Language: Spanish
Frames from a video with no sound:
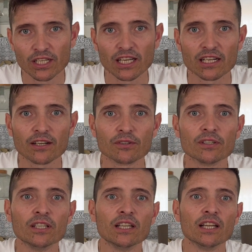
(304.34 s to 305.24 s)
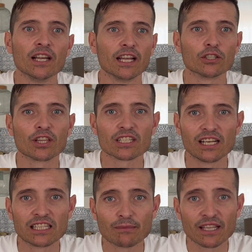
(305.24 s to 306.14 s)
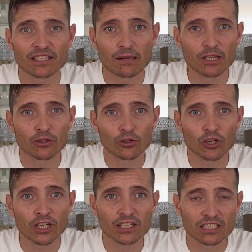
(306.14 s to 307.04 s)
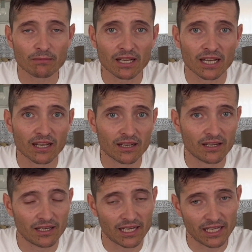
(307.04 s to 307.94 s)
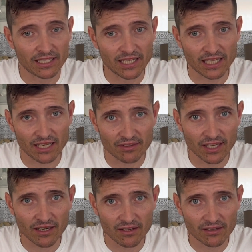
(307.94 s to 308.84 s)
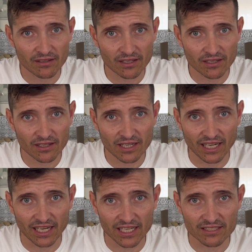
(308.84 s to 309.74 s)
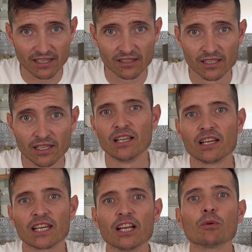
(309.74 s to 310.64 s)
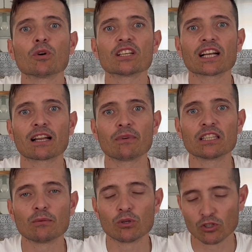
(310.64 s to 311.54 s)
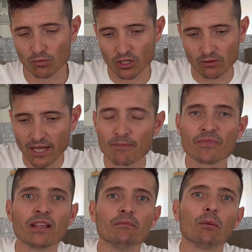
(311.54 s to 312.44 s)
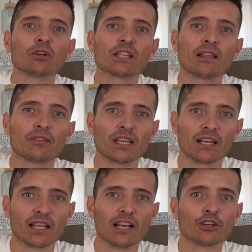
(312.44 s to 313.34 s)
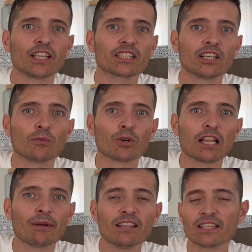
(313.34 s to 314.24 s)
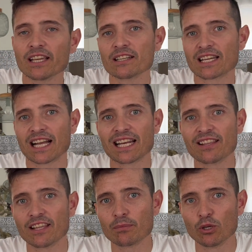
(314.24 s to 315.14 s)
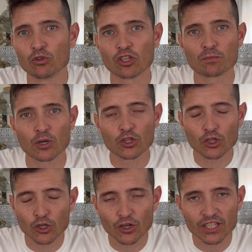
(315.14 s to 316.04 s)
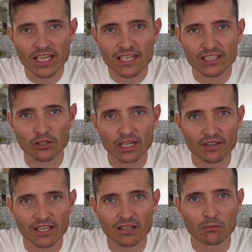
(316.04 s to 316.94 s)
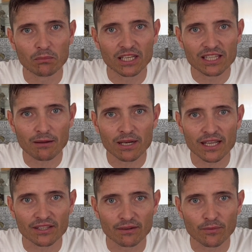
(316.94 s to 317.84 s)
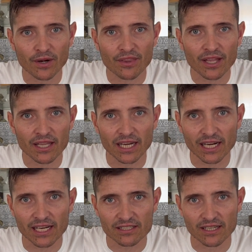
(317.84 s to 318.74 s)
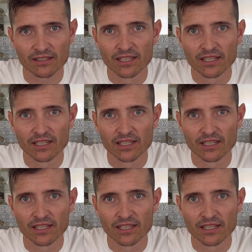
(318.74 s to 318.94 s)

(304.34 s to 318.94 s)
ella, claro. Entonces, el tema de entrenamiento hoy se va a tener que hacer en casa. ¿Quién no puede sacar 20 minutos? Bueno, va. Vamos a decir, en los días que no pueda 20, sacaré 10 minutos, pero todos los días tengo que hacer mi tabla de fuerza en casa,